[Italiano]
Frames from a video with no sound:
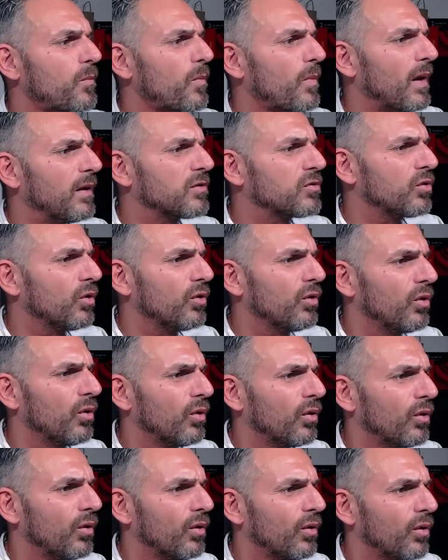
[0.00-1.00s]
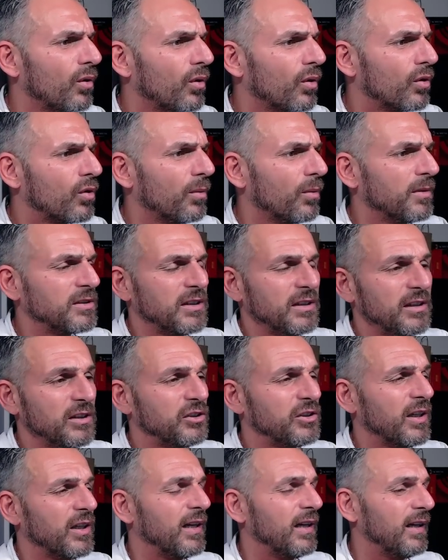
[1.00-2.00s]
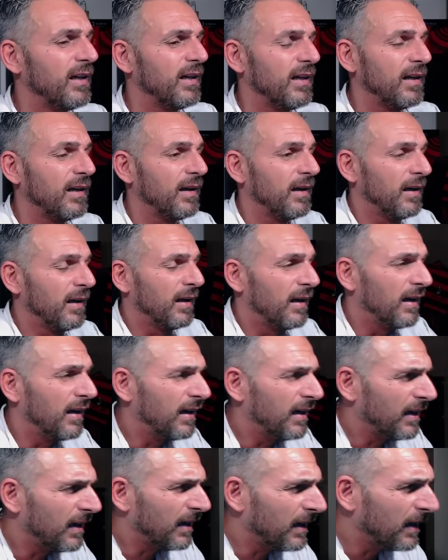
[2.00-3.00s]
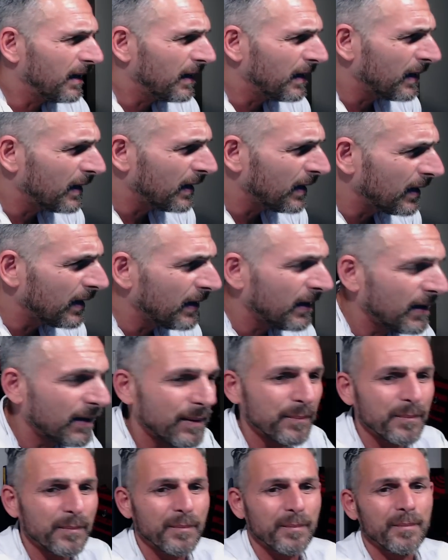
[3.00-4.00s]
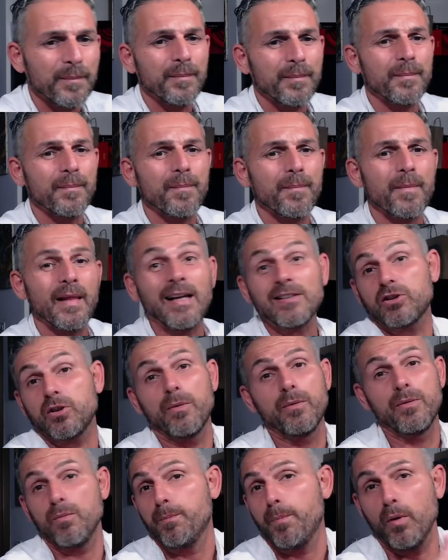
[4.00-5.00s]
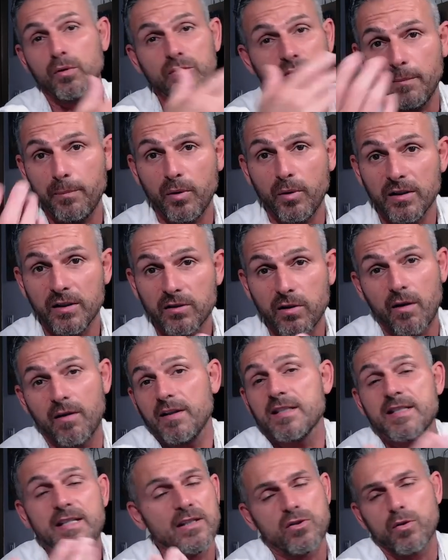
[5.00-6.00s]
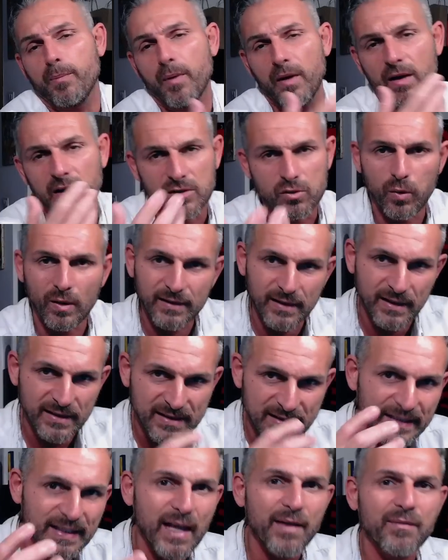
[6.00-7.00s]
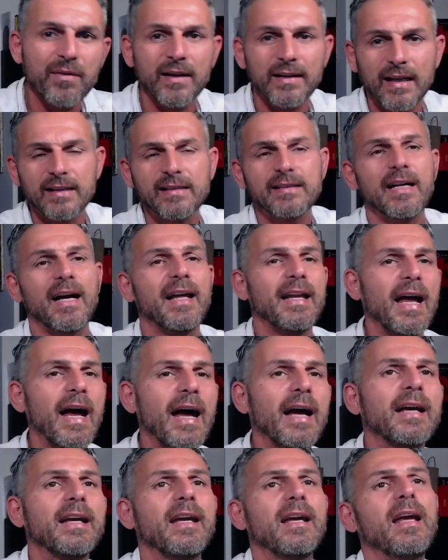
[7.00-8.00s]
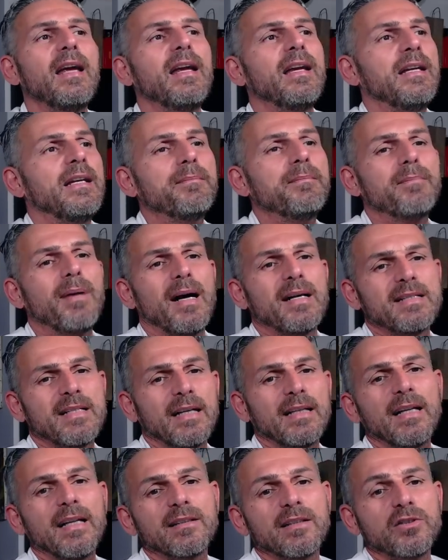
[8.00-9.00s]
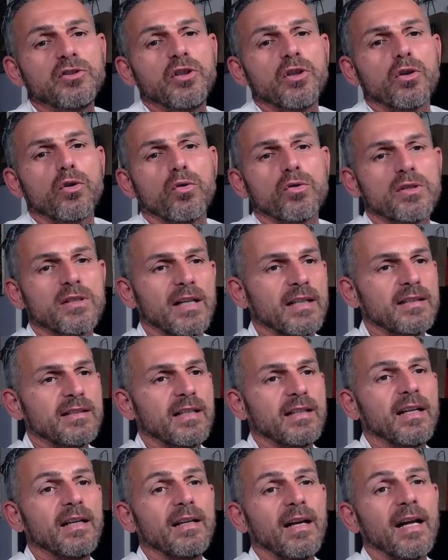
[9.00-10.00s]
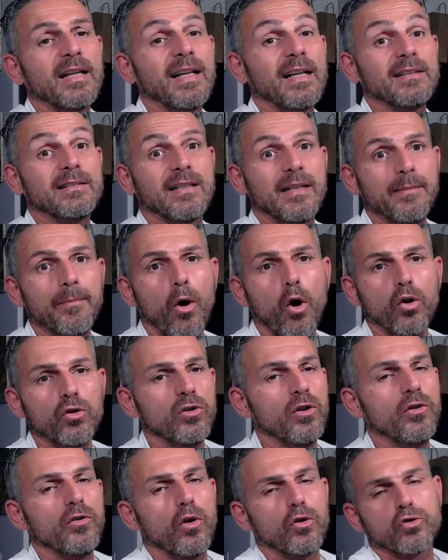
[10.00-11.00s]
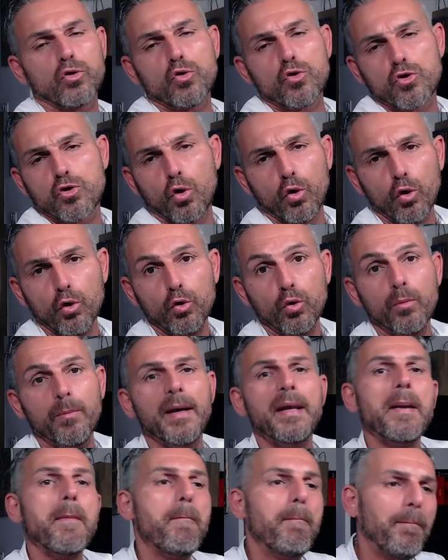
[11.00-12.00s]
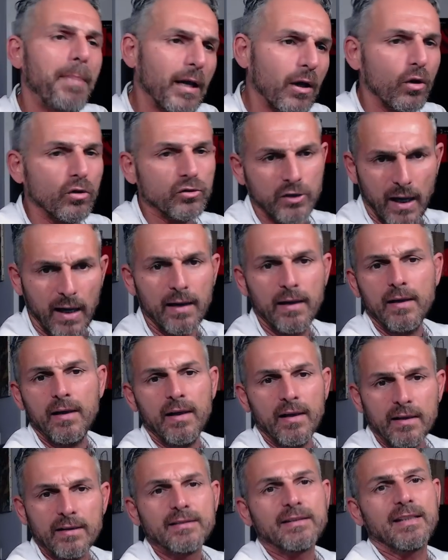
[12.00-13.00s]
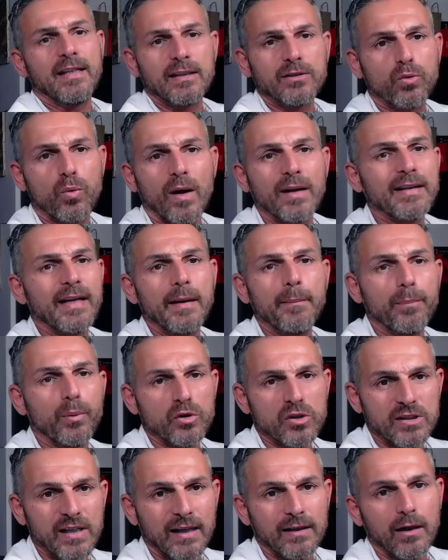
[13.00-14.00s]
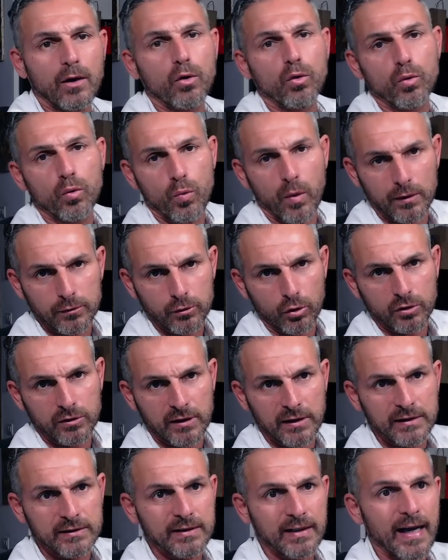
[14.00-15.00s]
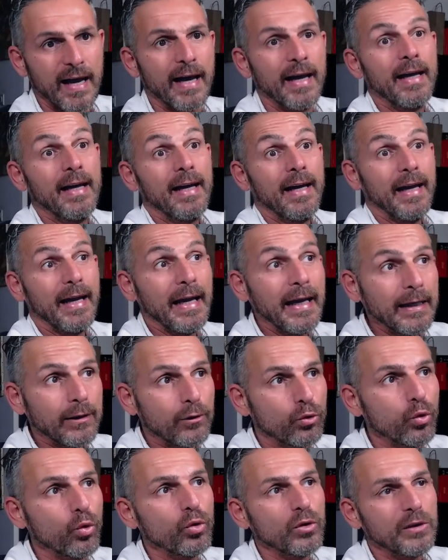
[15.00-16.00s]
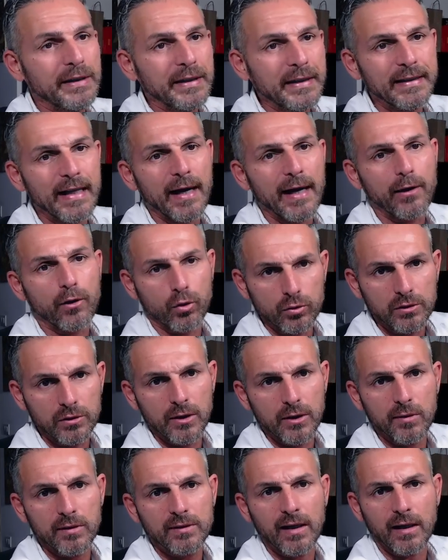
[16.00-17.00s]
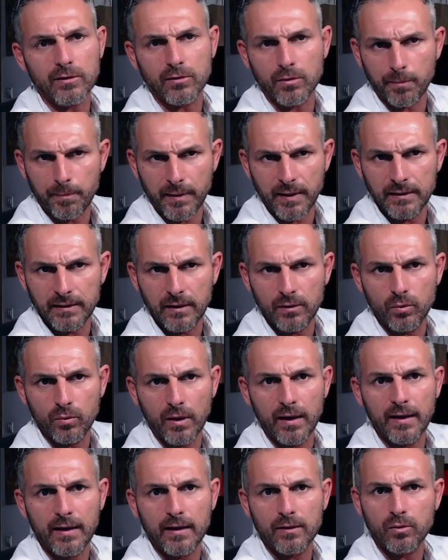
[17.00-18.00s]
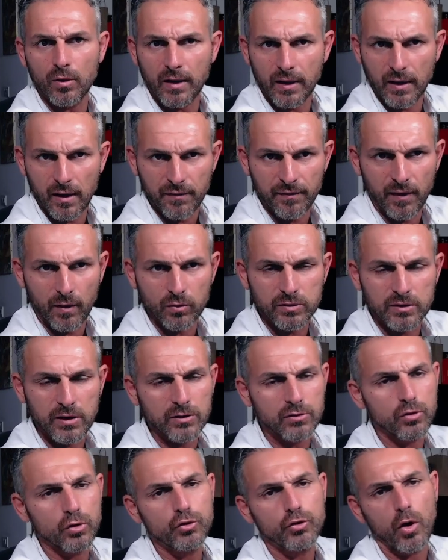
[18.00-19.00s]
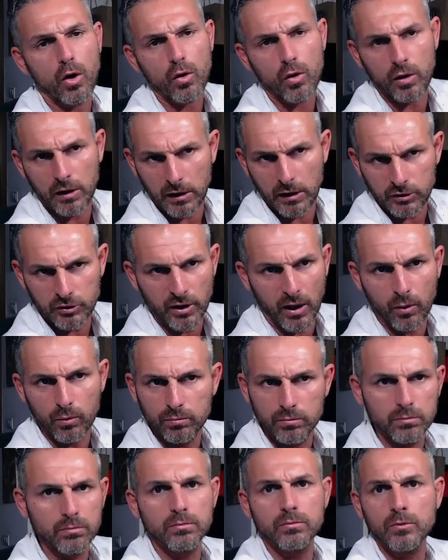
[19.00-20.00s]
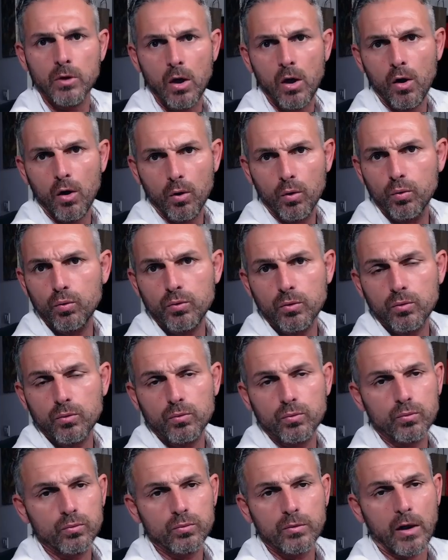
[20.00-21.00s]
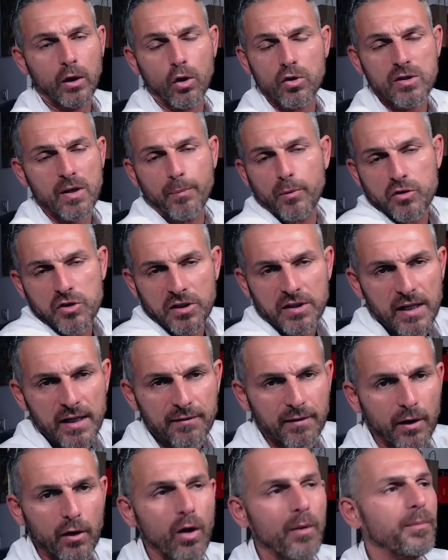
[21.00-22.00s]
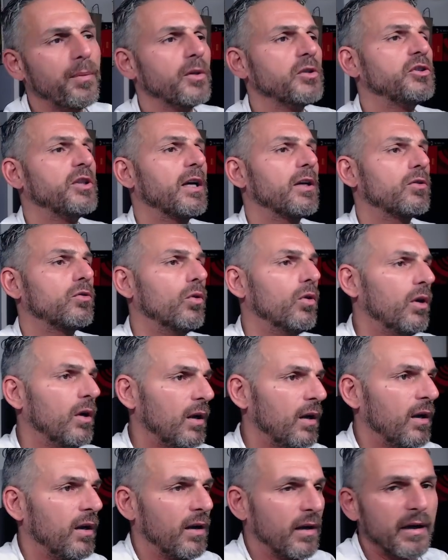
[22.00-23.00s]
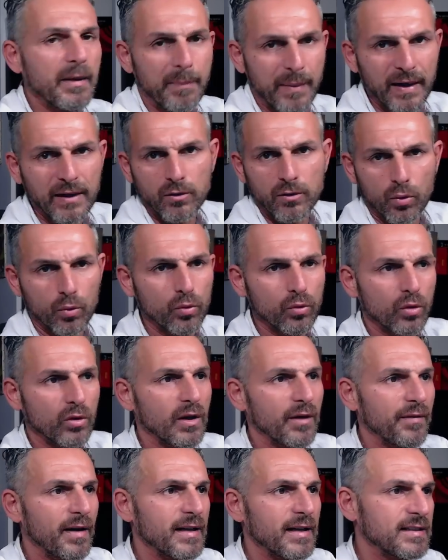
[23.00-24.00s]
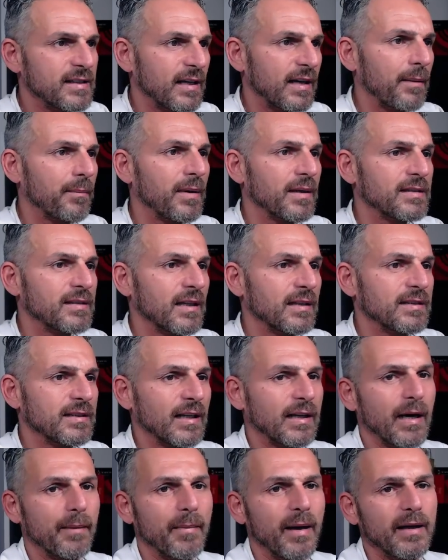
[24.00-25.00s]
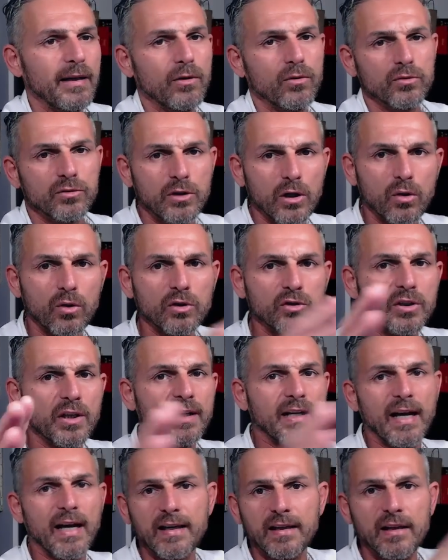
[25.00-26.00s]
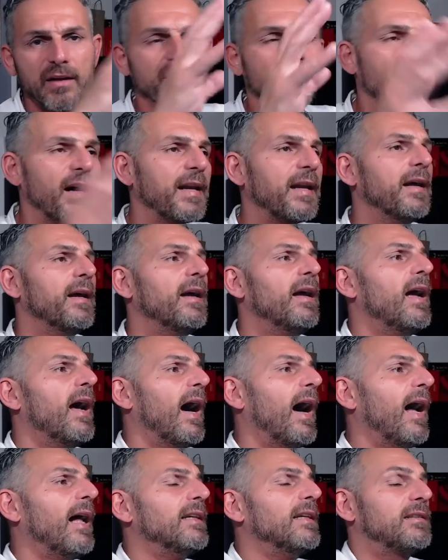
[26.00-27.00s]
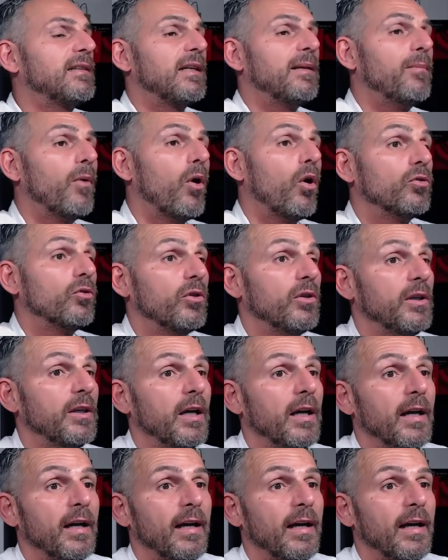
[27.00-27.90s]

sono come si dice, eh, lasciano un po' il tempo che trova, nel senso poi la squadra si deve adattare anche in base ad altre circostanze, ad altri moduli, no? Sono solo numeri, però già se la squadra è impostata con 4-3-3 e tu gli dai continuità prendendo un allenatore che fa lo stesso gioco, è già un, un, una cosa positiva, no? Poi certo, ripeto, uno deve essere abbastanza camaleontico e cercare di fare altri moduli.